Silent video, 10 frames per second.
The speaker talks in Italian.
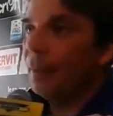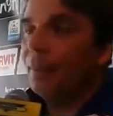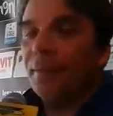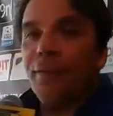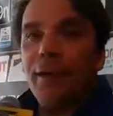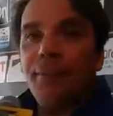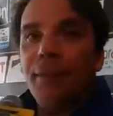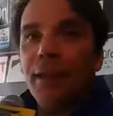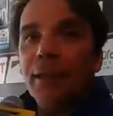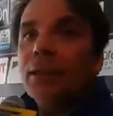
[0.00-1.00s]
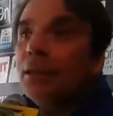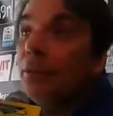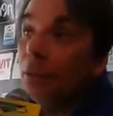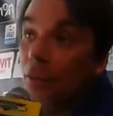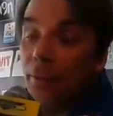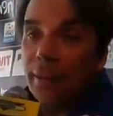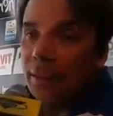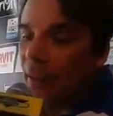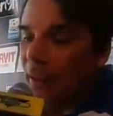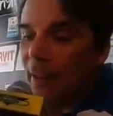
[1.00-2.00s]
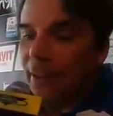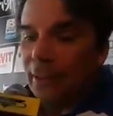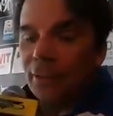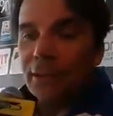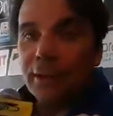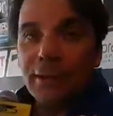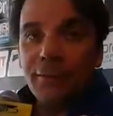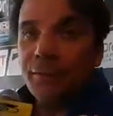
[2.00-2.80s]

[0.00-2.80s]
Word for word: per fare benissimo come tra le altre cose sta